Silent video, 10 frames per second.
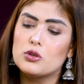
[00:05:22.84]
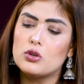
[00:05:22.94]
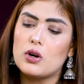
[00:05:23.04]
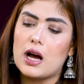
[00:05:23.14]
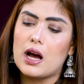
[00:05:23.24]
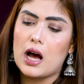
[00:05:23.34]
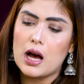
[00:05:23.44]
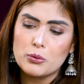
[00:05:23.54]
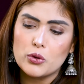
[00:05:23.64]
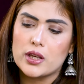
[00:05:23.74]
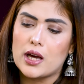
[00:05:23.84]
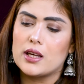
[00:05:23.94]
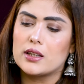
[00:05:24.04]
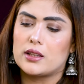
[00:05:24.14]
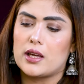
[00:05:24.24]
तो आपको क्या
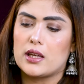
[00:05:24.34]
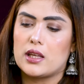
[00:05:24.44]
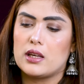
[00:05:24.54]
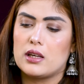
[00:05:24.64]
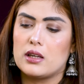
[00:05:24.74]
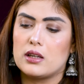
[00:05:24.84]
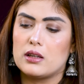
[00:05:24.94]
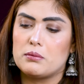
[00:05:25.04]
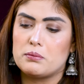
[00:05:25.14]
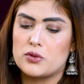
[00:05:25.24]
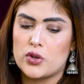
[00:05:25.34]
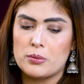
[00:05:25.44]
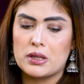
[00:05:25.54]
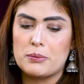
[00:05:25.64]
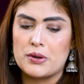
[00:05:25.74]
लगता है कि
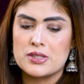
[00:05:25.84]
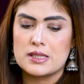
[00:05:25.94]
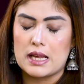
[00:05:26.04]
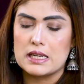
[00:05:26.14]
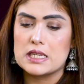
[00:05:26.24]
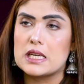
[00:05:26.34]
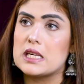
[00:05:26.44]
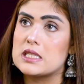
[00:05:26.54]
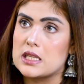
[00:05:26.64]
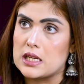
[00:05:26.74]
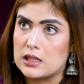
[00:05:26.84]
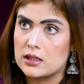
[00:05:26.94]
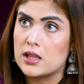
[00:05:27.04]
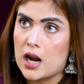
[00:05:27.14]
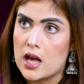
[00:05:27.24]
ट्रंप की पर्सनालिटी किस
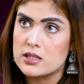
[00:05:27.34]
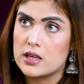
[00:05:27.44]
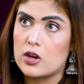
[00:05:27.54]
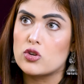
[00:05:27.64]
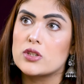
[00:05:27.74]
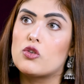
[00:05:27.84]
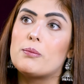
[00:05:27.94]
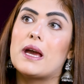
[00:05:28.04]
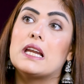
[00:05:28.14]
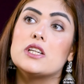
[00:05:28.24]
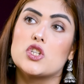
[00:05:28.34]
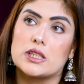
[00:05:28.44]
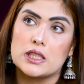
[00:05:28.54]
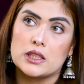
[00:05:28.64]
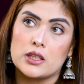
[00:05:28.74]
तरह से है और जब वो पहले
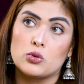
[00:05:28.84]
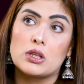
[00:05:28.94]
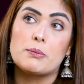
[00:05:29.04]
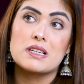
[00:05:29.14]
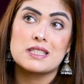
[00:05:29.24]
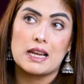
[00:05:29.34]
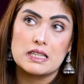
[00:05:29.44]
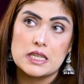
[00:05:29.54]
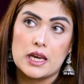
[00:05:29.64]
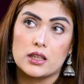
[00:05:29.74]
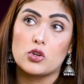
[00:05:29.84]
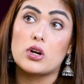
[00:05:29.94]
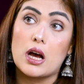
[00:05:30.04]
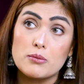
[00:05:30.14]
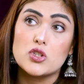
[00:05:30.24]
जीते थे उनकी पर्सनालिटी क्या थी
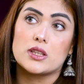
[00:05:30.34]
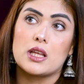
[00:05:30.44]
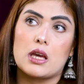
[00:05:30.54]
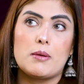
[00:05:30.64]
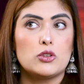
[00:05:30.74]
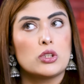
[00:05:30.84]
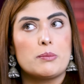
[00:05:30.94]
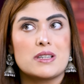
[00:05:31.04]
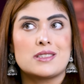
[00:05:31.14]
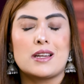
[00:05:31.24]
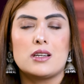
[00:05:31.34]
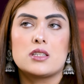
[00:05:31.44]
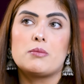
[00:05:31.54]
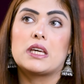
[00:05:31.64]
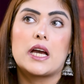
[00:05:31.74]
और अब जीतने के बाद उनकी
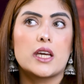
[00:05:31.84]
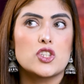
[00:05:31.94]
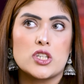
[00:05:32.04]
पर्सनालिटी में क्या क्या